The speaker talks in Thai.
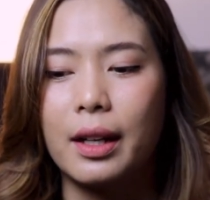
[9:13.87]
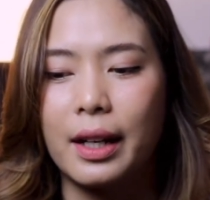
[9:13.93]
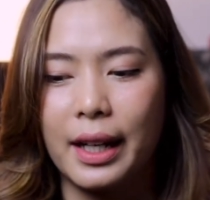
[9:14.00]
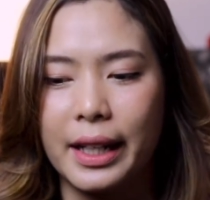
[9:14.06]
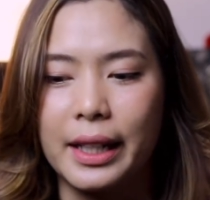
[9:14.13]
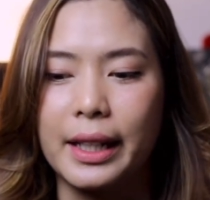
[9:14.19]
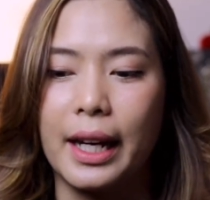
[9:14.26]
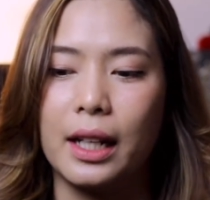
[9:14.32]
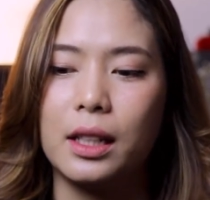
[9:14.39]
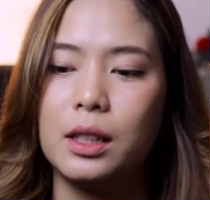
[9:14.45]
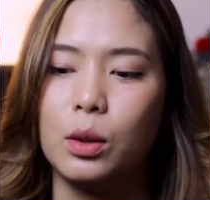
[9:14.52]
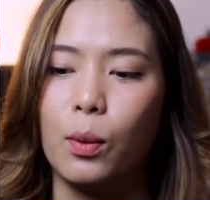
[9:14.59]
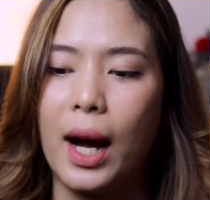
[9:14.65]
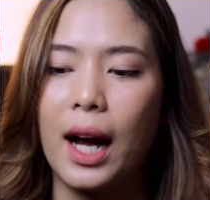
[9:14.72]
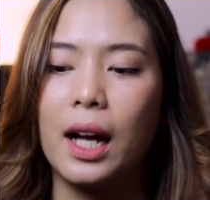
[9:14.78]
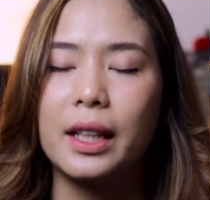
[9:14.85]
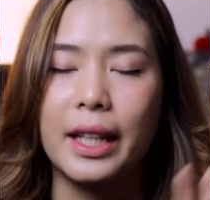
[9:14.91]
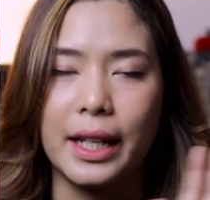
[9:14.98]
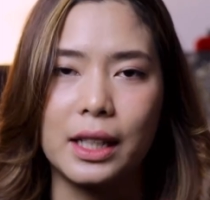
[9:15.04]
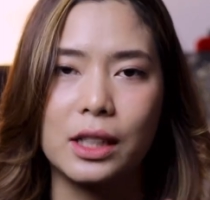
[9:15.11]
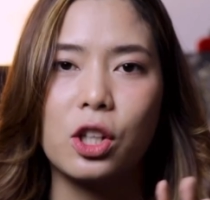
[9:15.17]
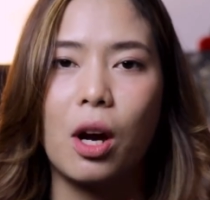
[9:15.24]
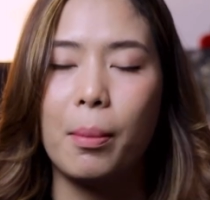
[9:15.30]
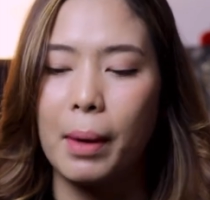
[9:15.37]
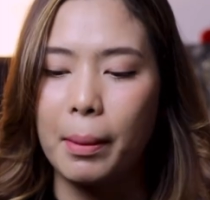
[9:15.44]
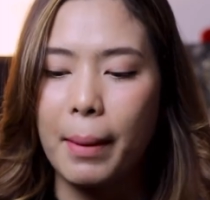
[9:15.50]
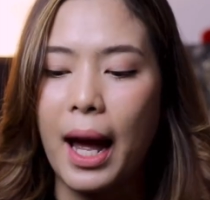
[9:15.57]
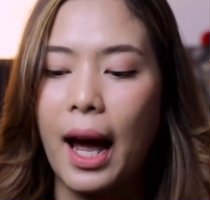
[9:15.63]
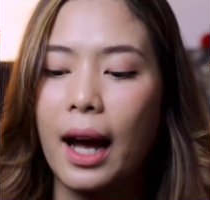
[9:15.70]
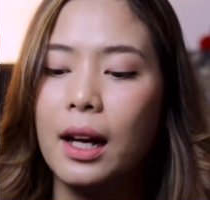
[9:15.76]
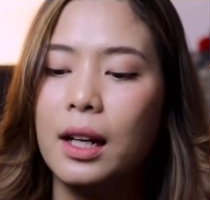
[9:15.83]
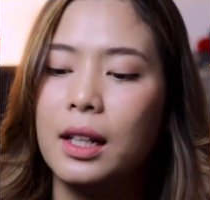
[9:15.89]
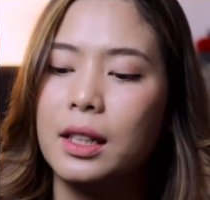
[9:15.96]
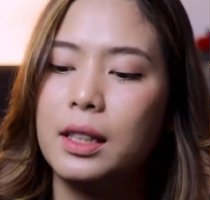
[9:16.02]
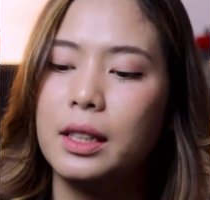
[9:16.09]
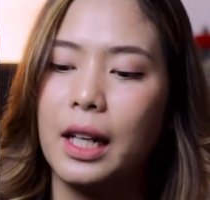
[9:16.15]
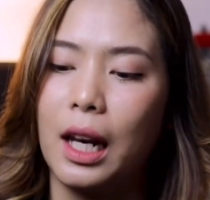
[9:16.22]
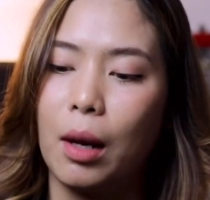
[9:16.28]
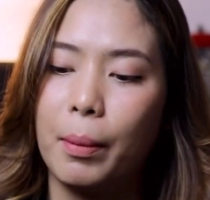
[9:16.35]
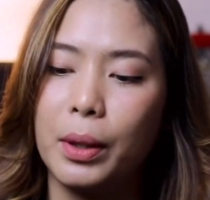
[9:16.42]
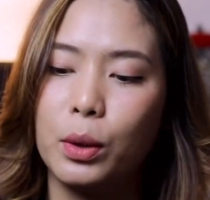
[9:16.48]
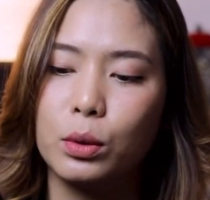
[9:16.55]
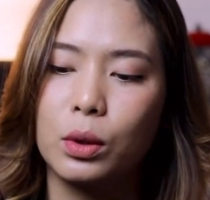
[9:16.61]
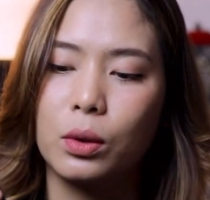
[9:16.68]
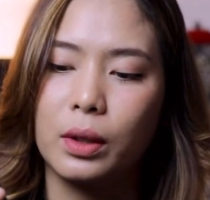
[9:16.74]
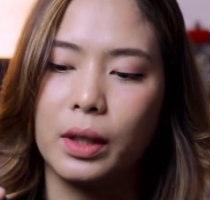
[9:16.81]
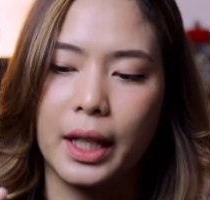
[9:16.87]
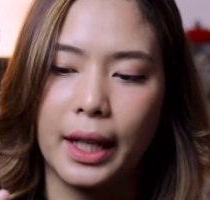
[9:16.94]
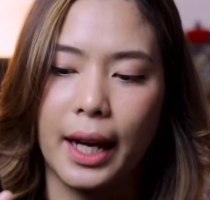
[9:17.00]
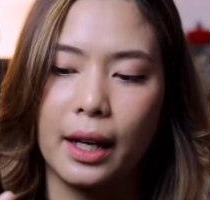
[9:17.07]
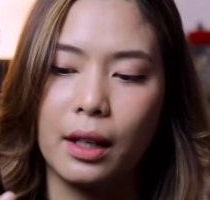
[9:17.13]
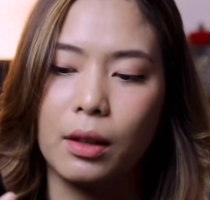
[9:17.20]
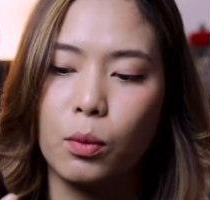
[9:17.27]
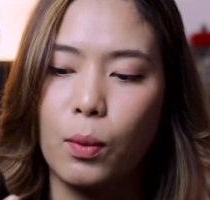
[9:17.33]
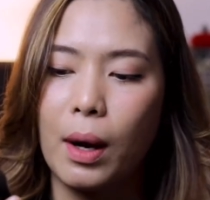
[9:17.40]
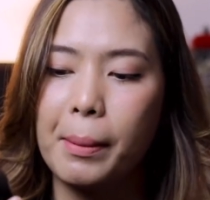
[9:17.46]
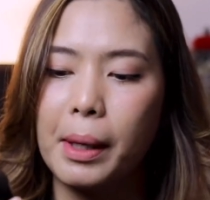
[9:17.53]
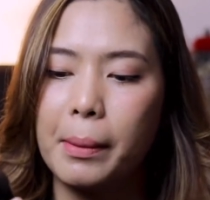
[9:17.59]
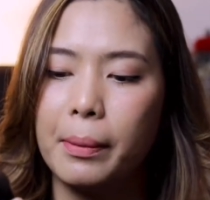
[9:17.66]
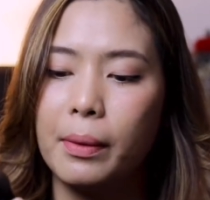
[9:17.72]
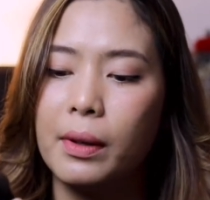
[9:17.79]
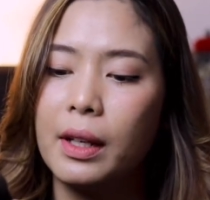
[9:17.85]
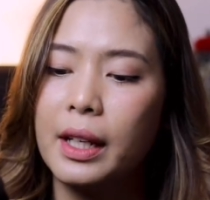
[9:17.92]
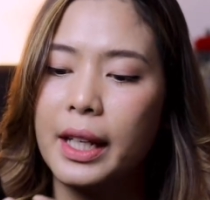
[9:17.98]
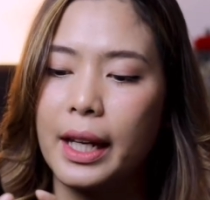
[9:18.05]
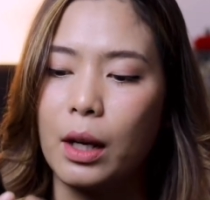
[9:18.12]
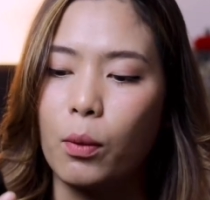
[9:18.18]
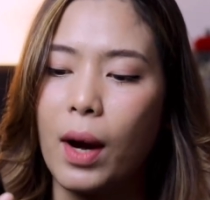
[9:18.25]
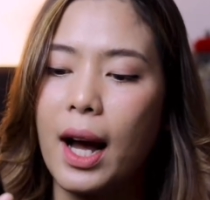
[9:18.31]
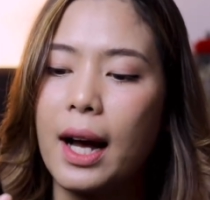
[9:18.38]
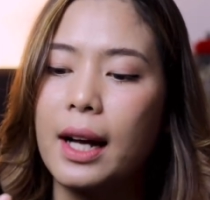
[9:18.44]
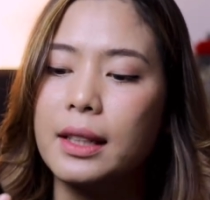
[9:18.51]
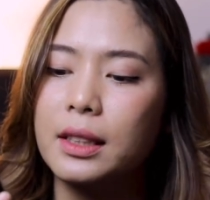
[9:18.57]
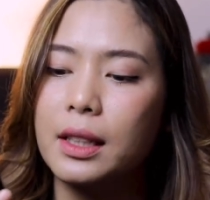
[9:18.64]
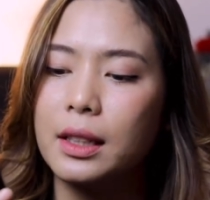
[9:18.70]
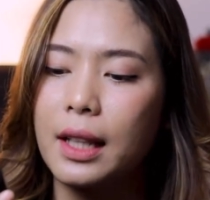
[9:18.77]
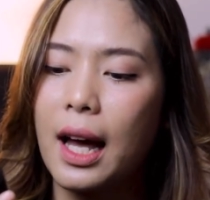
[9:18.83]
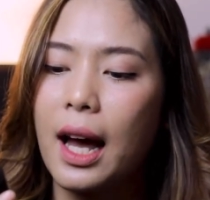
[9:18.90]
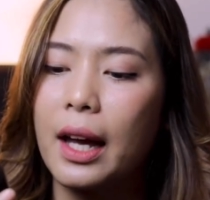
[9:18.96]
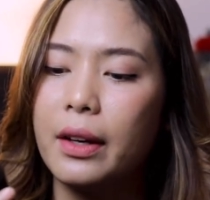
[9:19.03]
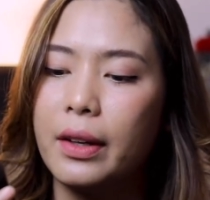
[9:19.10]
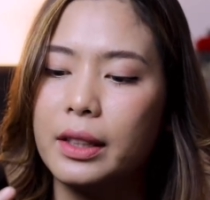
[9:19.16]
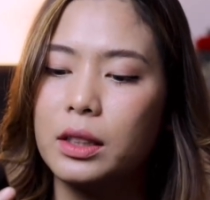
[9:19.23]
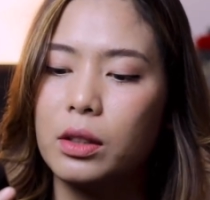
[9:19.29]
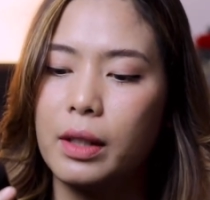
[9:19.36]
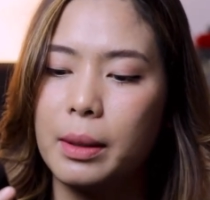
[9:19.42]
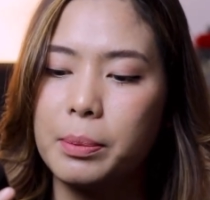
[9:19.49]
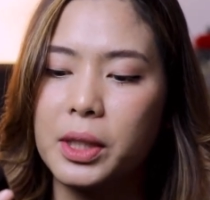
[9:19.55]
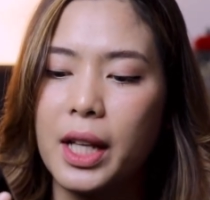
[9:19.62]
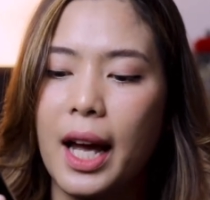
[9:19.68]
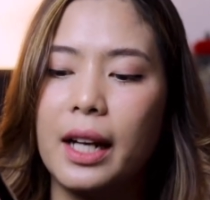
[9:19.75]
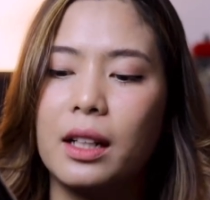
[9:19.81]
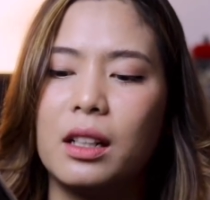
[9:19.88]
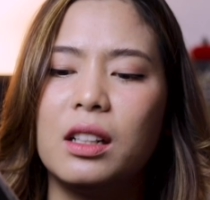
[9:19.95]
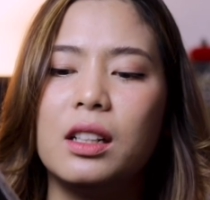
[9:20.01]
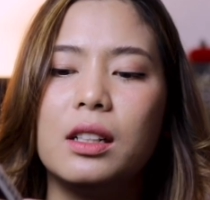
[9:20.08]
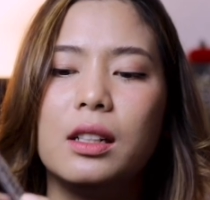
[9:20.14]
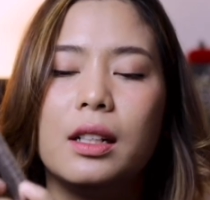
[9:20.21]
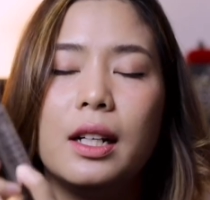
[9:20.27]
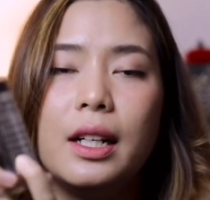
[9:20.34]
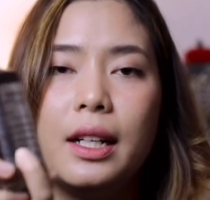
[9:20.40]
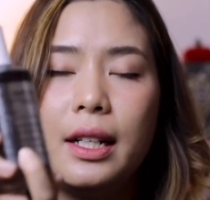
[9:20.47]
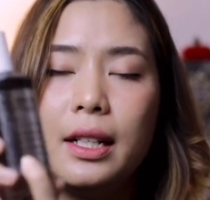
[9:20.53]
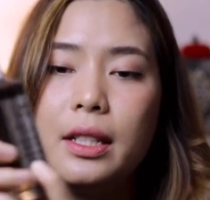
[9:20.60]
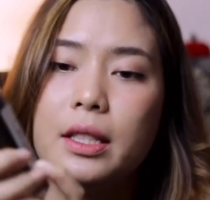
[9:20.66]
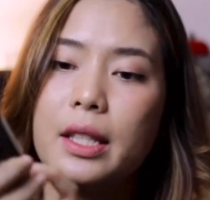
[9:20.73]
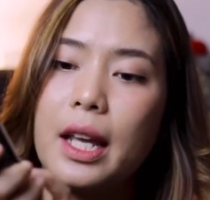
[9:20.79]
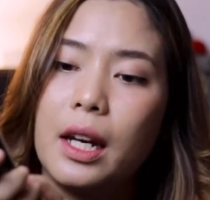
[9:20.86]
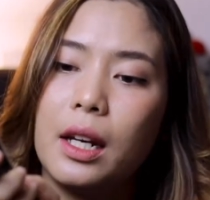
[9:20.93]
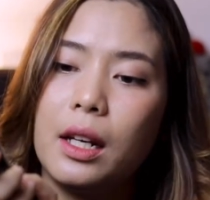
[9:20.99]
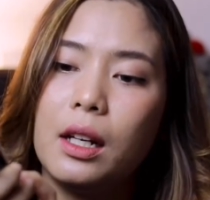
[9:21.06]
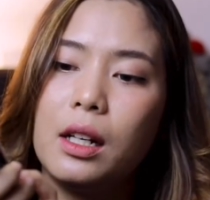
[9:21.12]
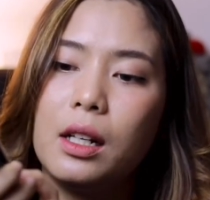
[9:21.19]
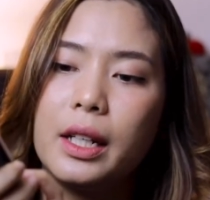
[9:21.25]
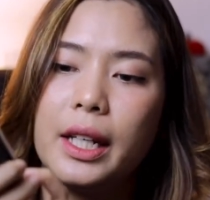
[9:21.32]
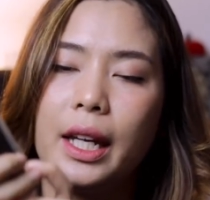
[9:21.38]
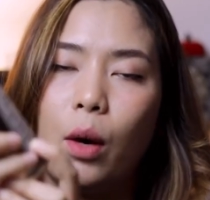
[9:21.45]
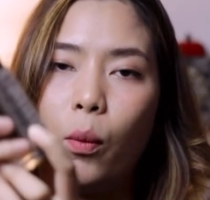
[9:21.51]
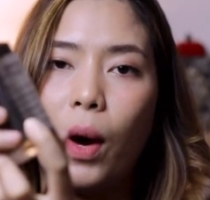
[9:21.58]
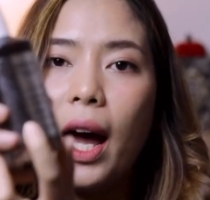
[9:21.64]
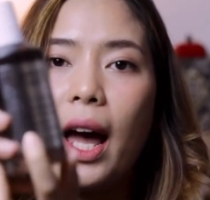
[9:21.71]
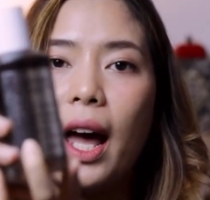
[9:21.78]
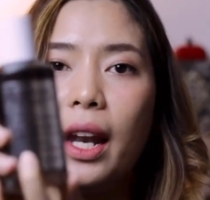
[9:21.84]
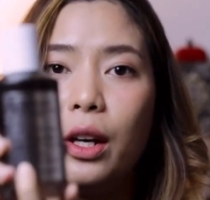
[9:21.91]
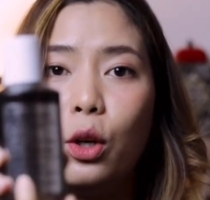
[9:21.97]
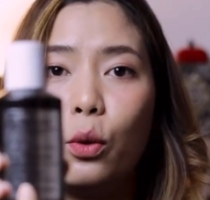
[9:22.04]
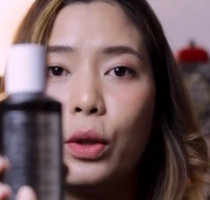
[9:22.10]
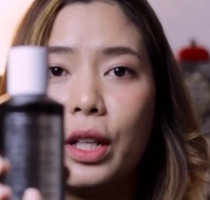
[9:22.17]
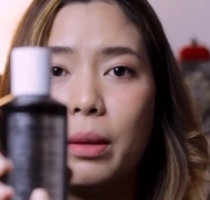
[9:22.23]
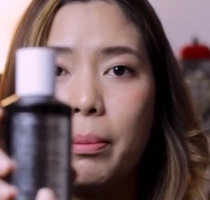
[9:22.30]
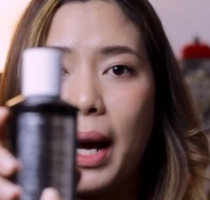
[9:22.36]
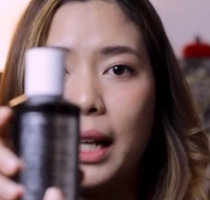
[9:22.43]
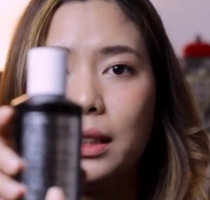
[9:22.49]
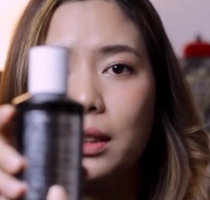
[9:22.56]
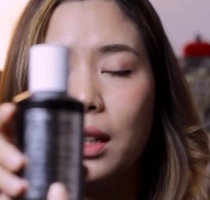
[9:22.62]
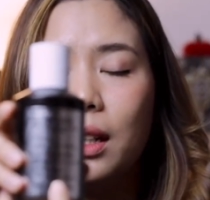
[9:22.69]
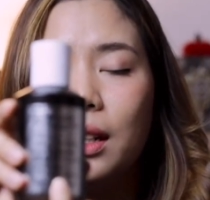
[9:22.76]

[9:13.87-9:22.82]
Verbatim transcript: กลิ่นเนี้ยถือว่าติ๊กก็ชอบมากๆคือเดี๋ยวเรามาดูตรงนี้กันว่ามันเขียนว่า style description ก็คือ gender เขียนว่า anonymous